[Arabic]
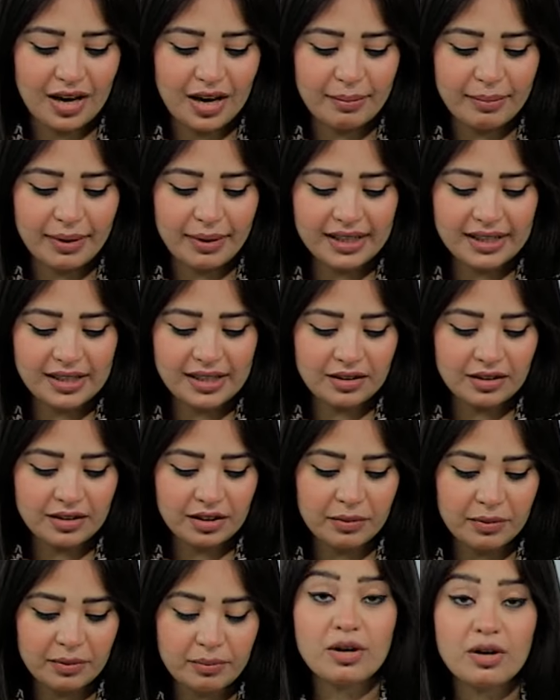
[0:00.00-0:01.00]
بجدد
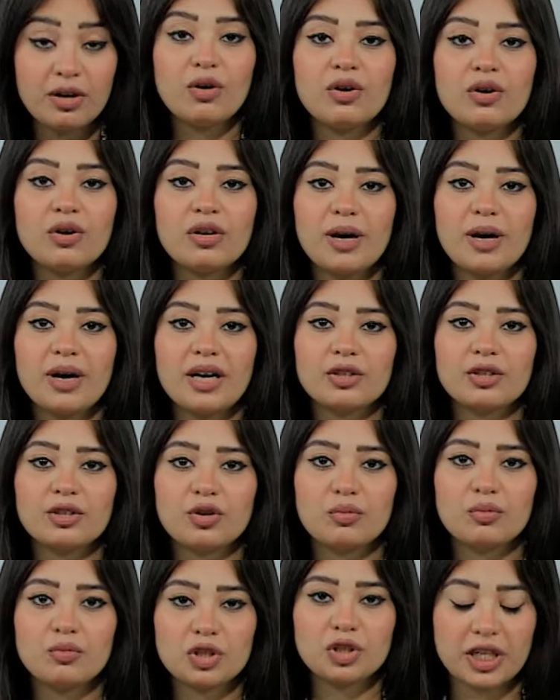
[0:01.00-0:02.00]
الترحيب مرة أخرى
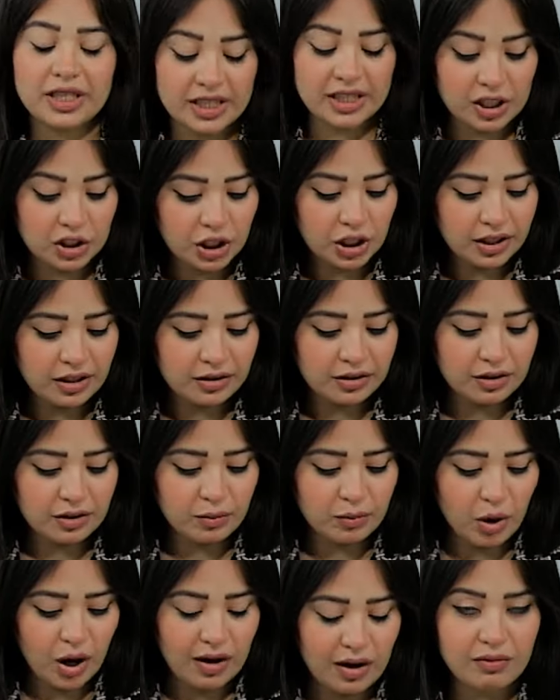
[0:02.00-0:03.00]
بحضراتكم مشاهدينا شهدت
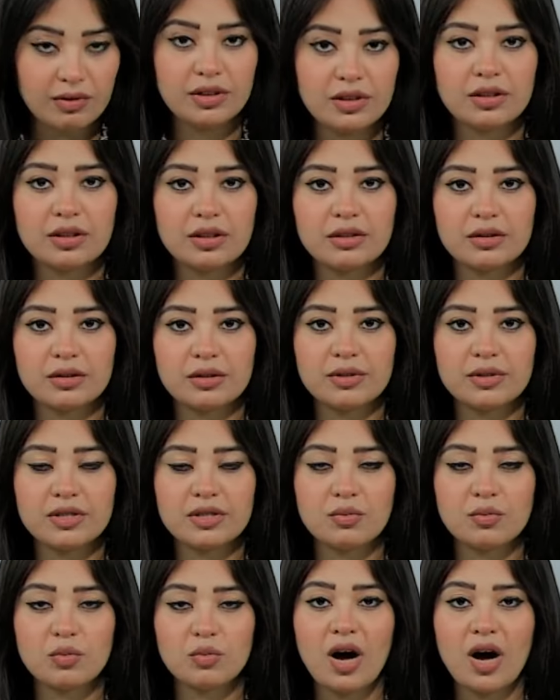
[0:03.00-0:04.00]
محافظات
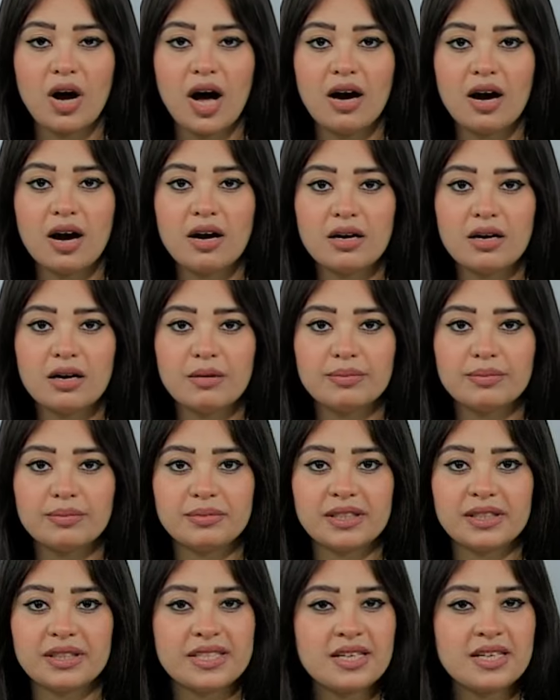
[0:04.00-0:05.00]
مصر موجة حارة
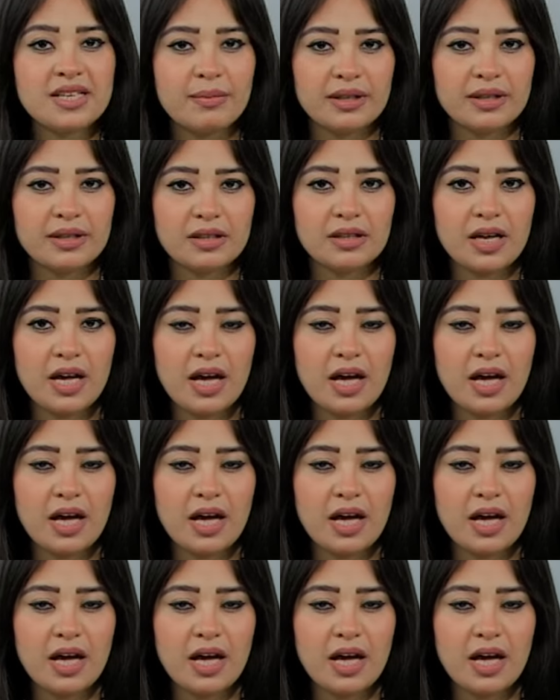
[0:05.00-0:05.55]
تتزامن